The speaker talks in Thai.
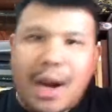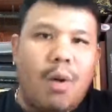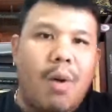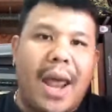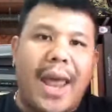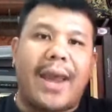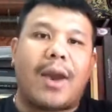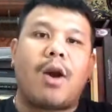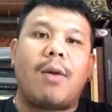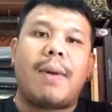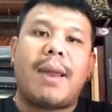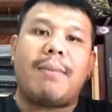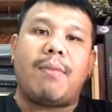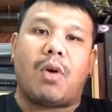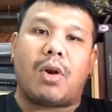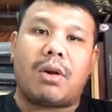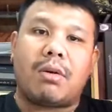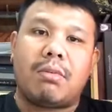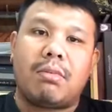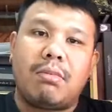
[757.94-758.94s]
เท่าไหร่ก็ไม่หม
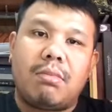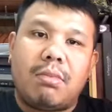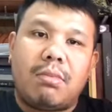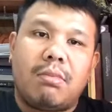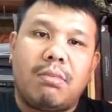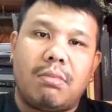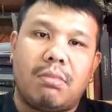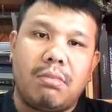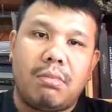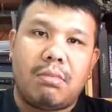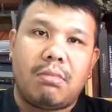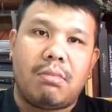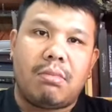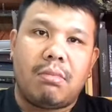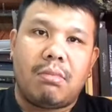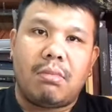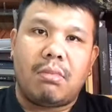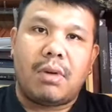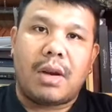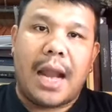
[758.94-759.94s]
ด
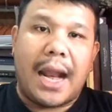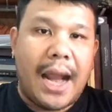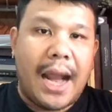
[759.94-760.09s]
และ